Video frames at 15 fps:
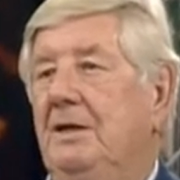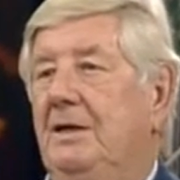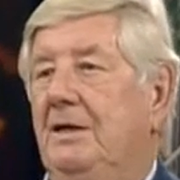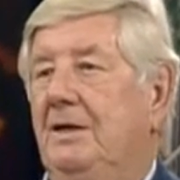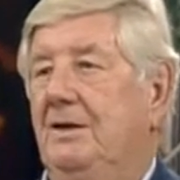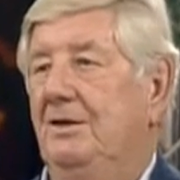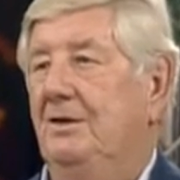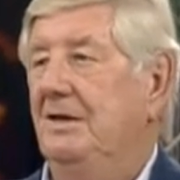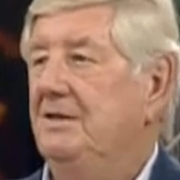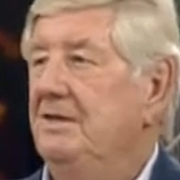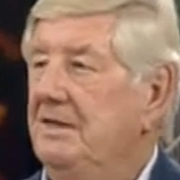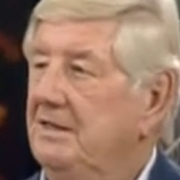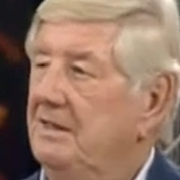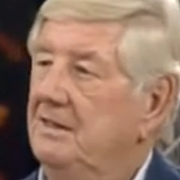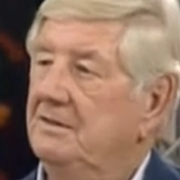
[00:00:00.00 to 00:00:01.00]
äh, das
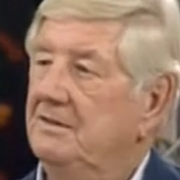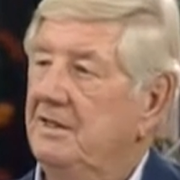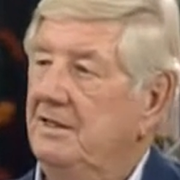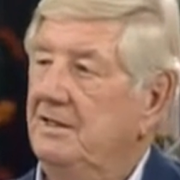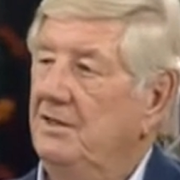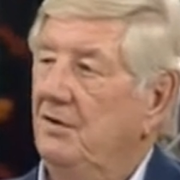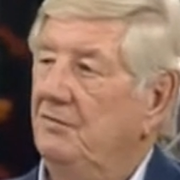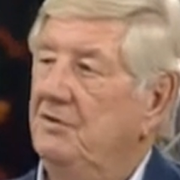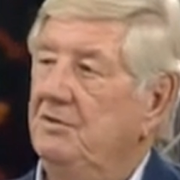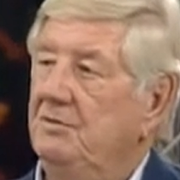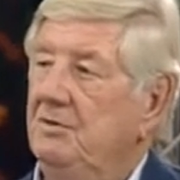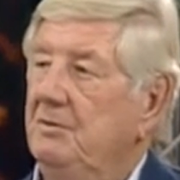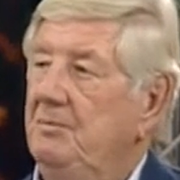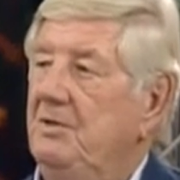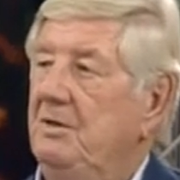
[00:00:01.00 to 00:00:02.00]
sind die Seelen, die auf diesem
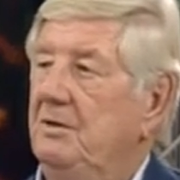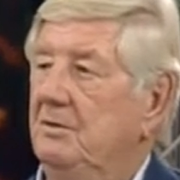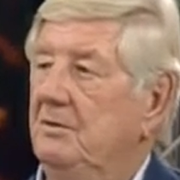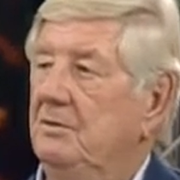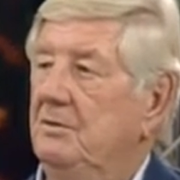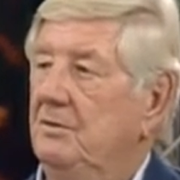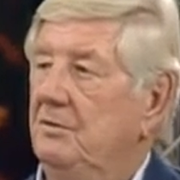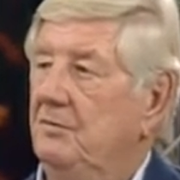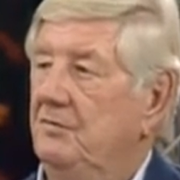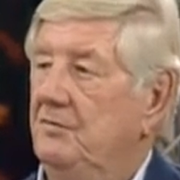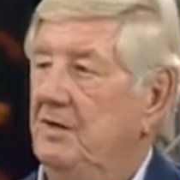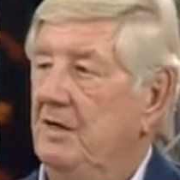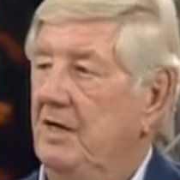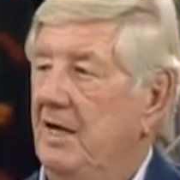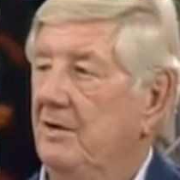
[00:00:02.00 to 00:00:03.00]
Gebiet äh,
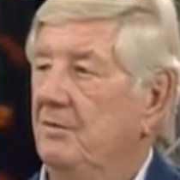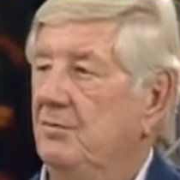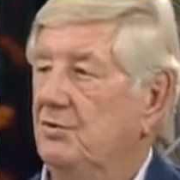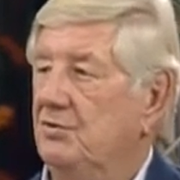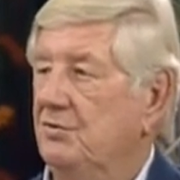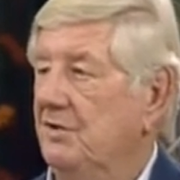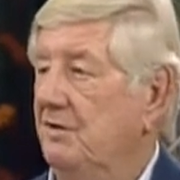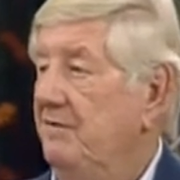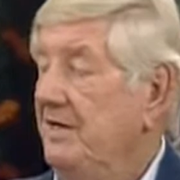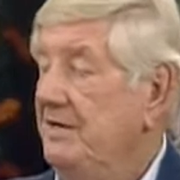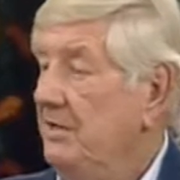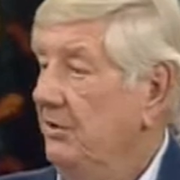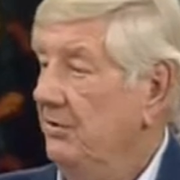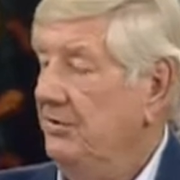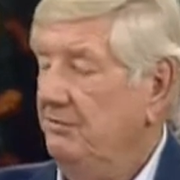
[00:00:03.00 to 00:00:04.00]
viel lernen müssen. Da werden Sie
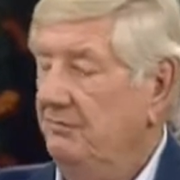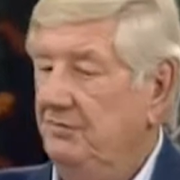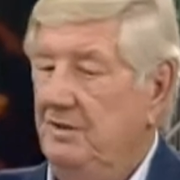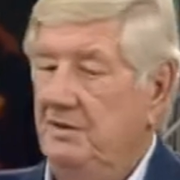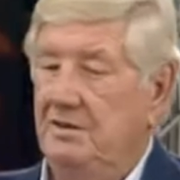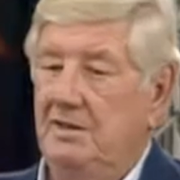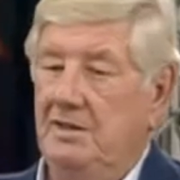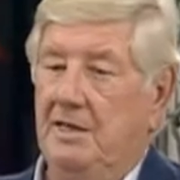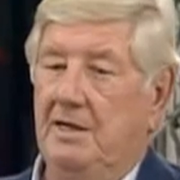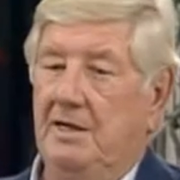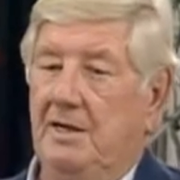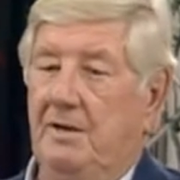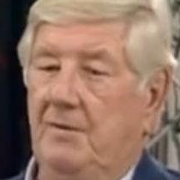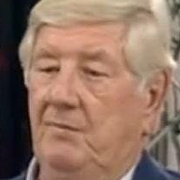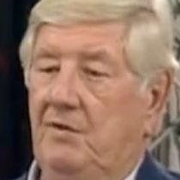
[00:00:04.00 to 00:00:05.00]
Leute mhm. finden,
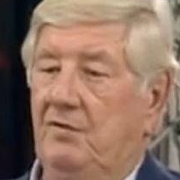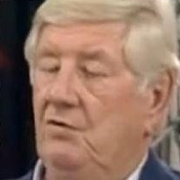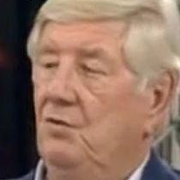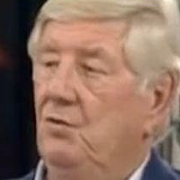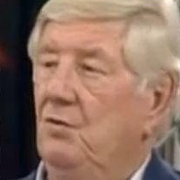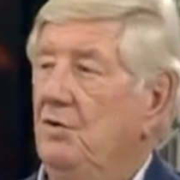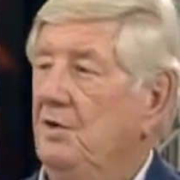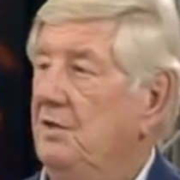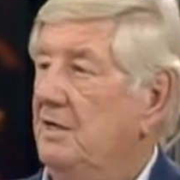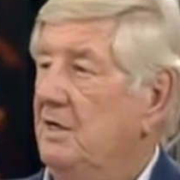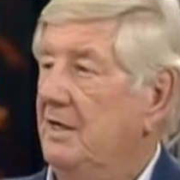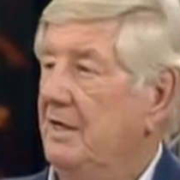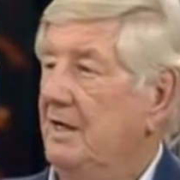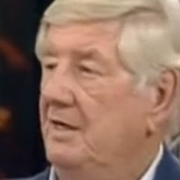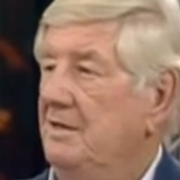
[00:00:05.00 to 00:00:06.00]
die sind
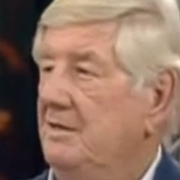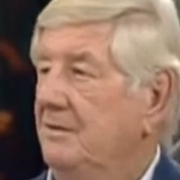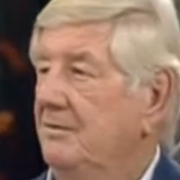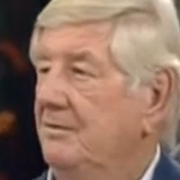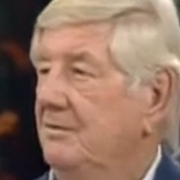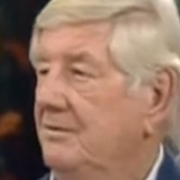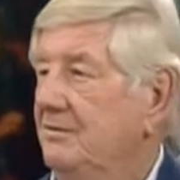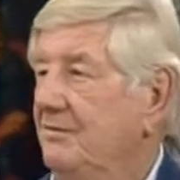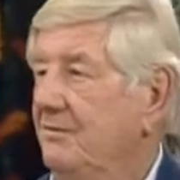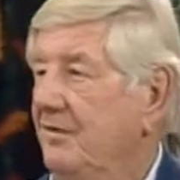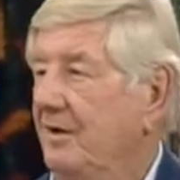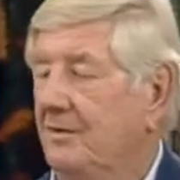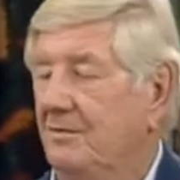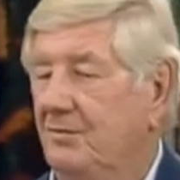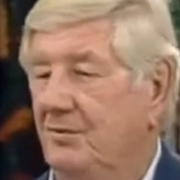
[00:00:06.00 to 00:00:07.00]
hochintelligent, äh, sind
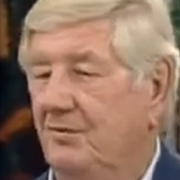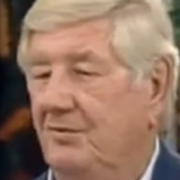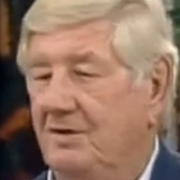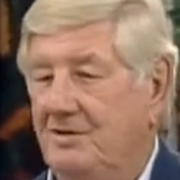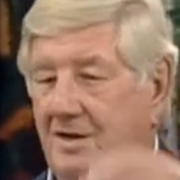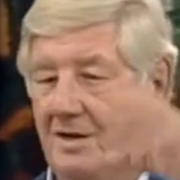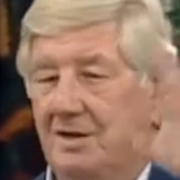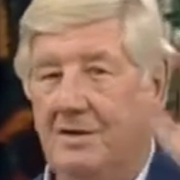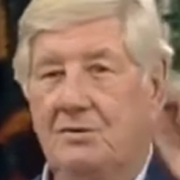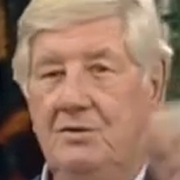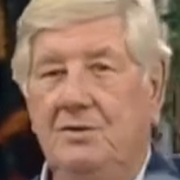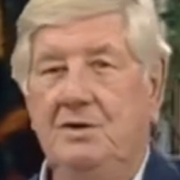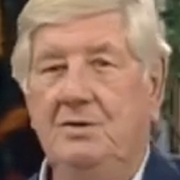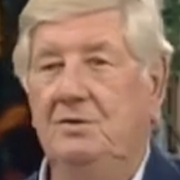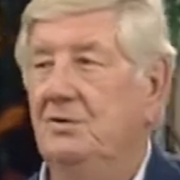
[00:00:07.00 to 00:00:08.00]
vielleicht Professor an der
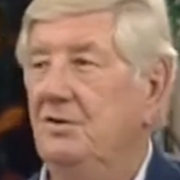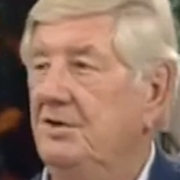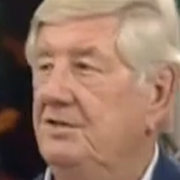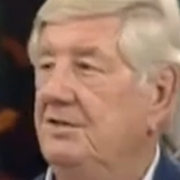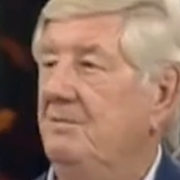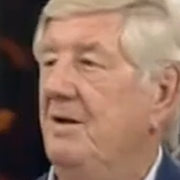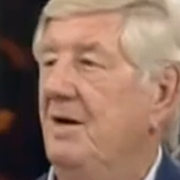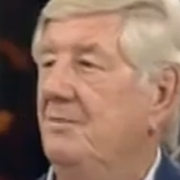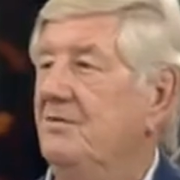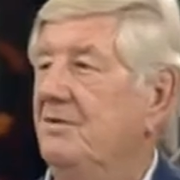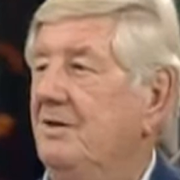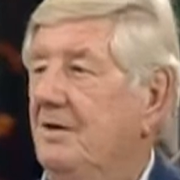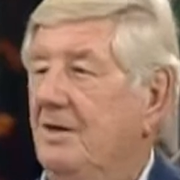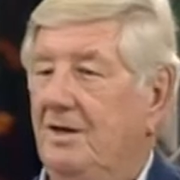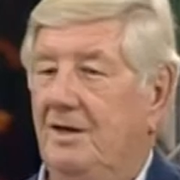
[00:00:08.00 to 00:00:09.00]
Uni und trotzdem haben sie
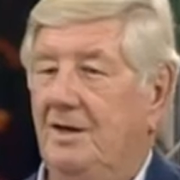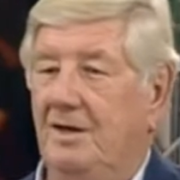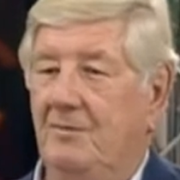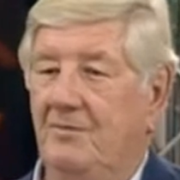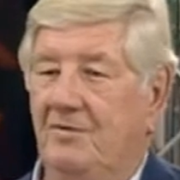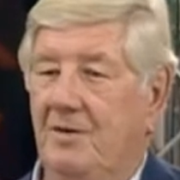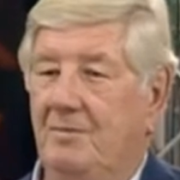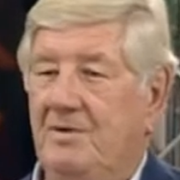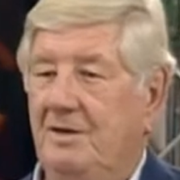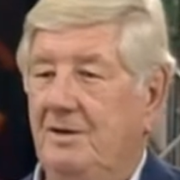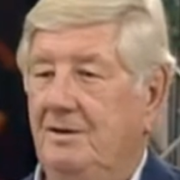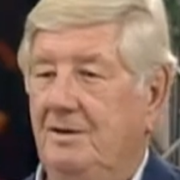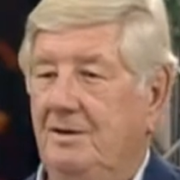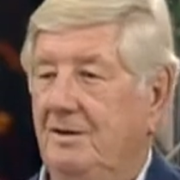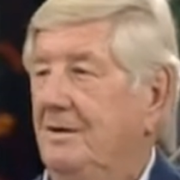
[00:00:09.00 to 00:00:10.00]
im
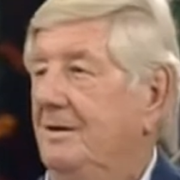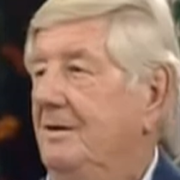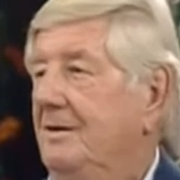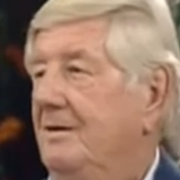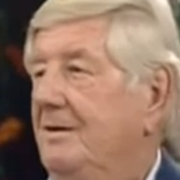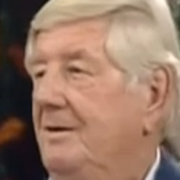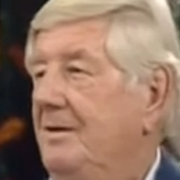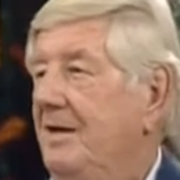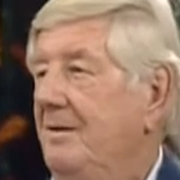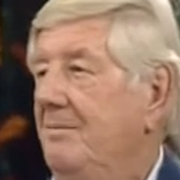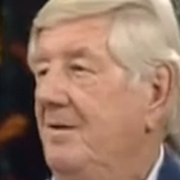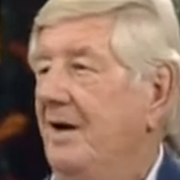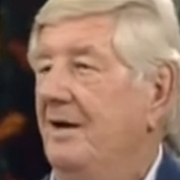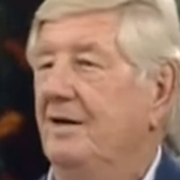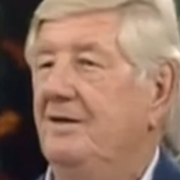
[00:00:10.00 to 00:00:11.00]
Familienleben äh,
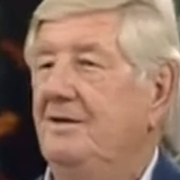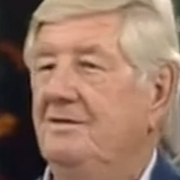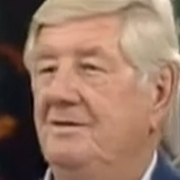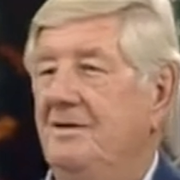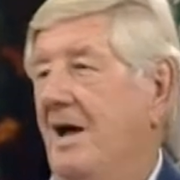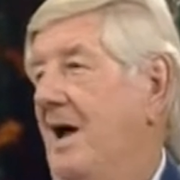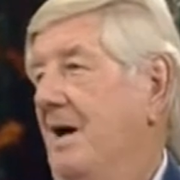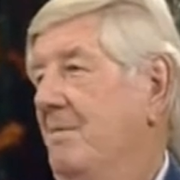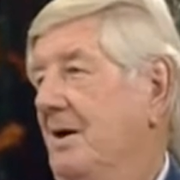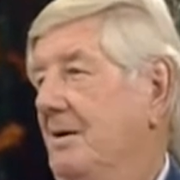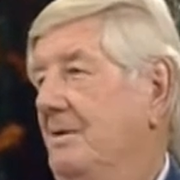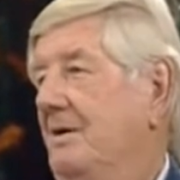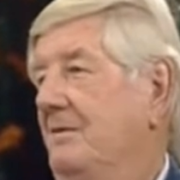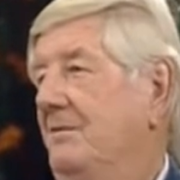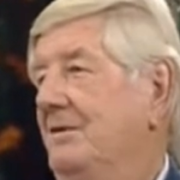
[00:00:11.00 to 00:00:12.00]
ein Riesendrama,
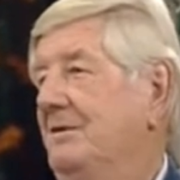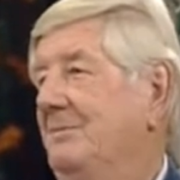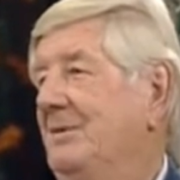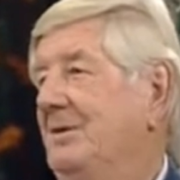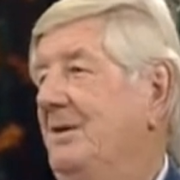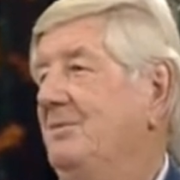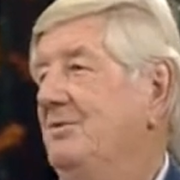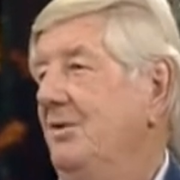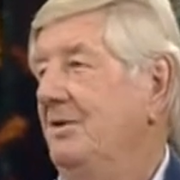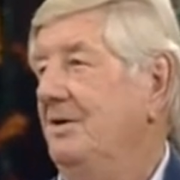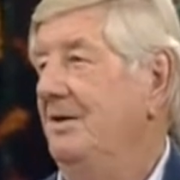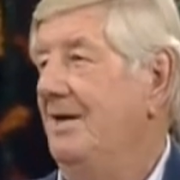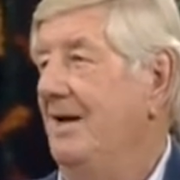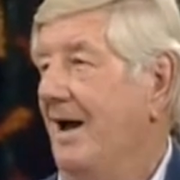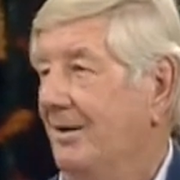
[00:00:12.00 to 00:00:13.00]
weil sie mit dem Zeug
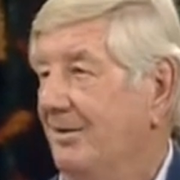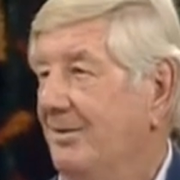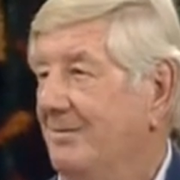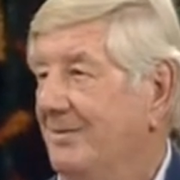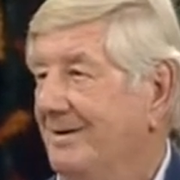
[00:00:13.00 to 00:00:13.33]
nicht klarkommen.